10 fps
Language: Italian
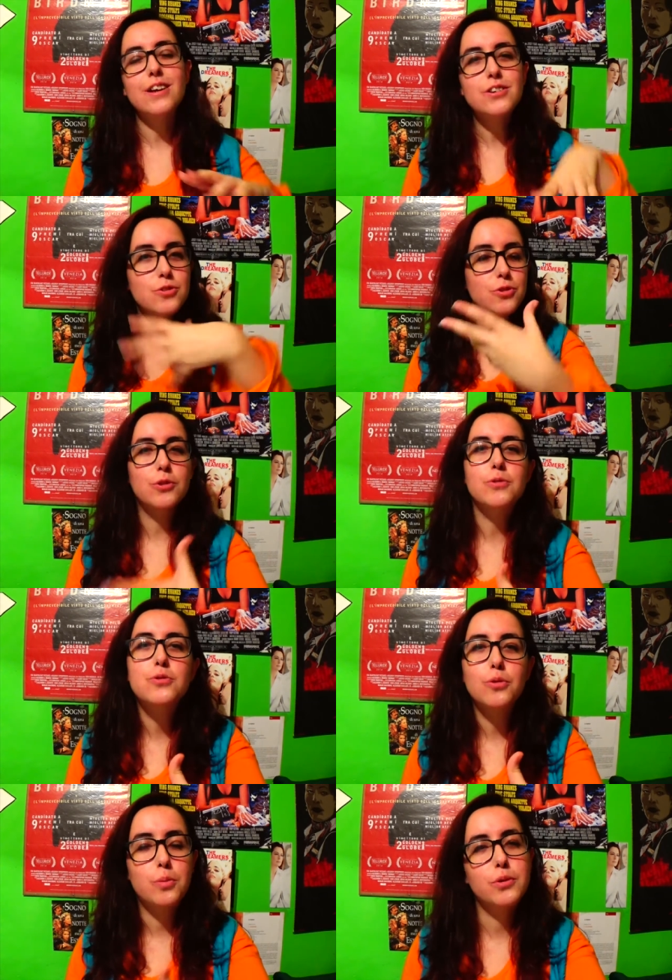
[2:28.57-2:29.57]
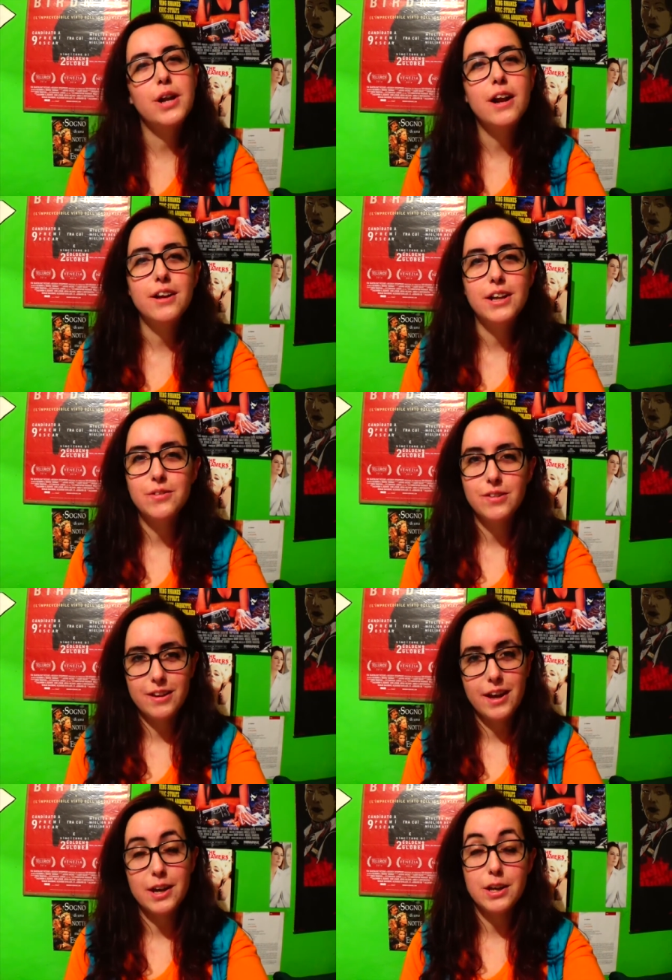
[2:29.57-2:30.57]
Il sogno di questo gruppo di nani è
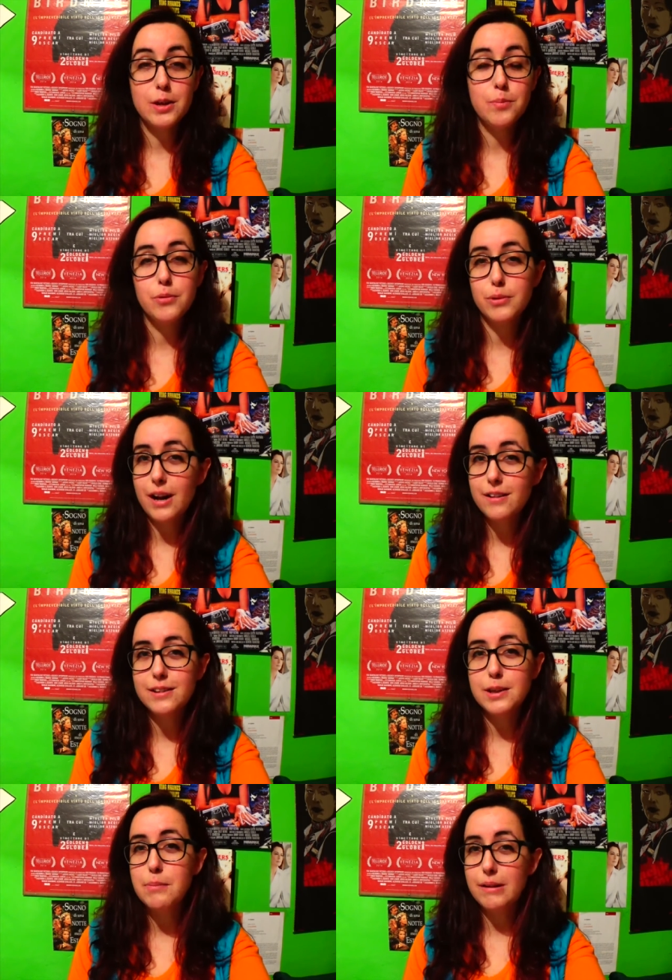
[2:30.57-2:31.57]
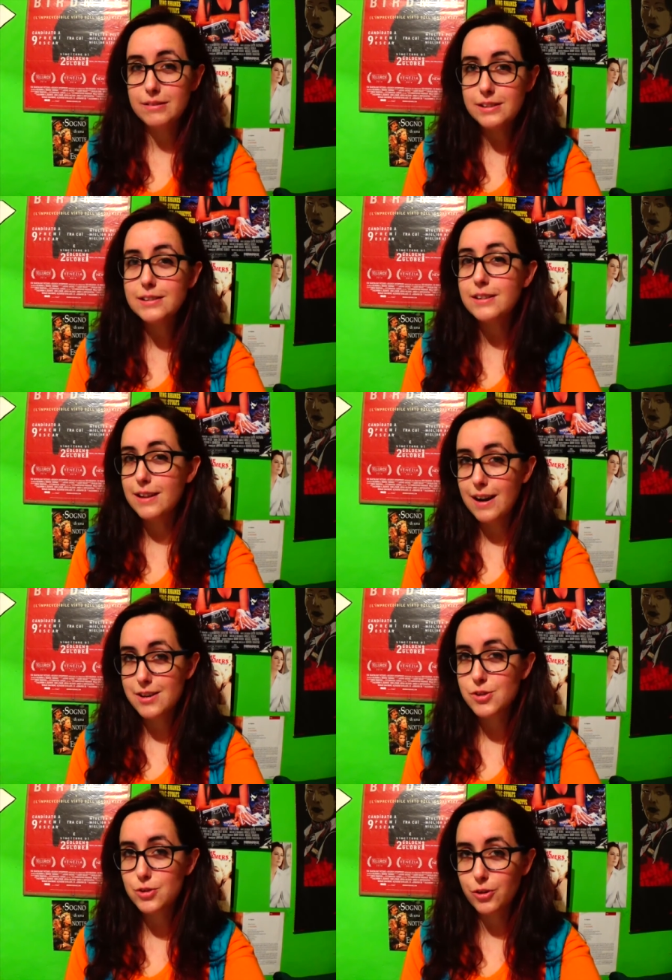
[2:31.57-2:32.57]
diventare i più grandi banditi
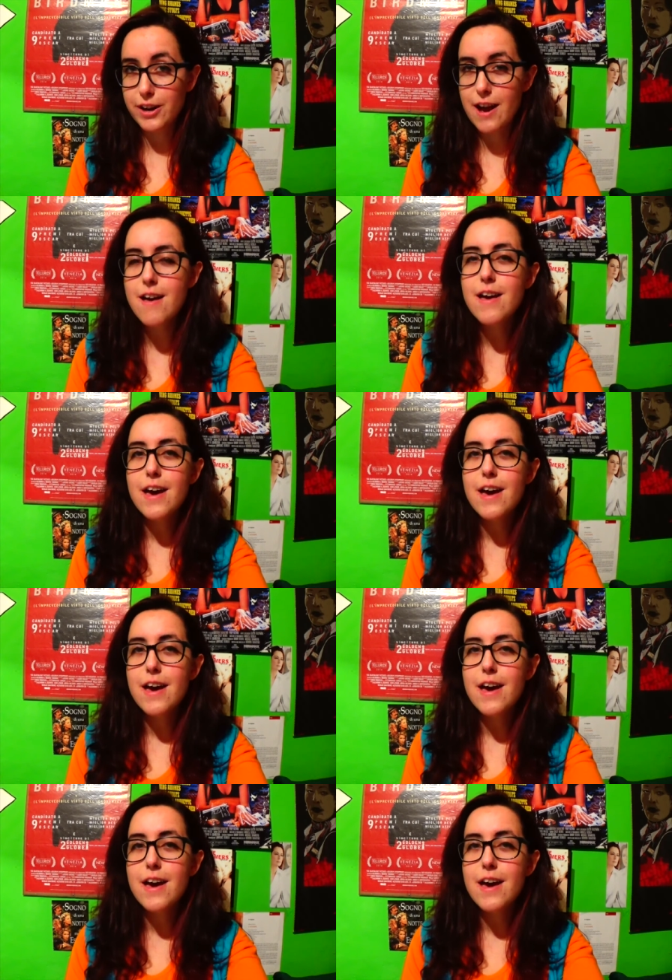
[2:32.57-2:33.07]
della storia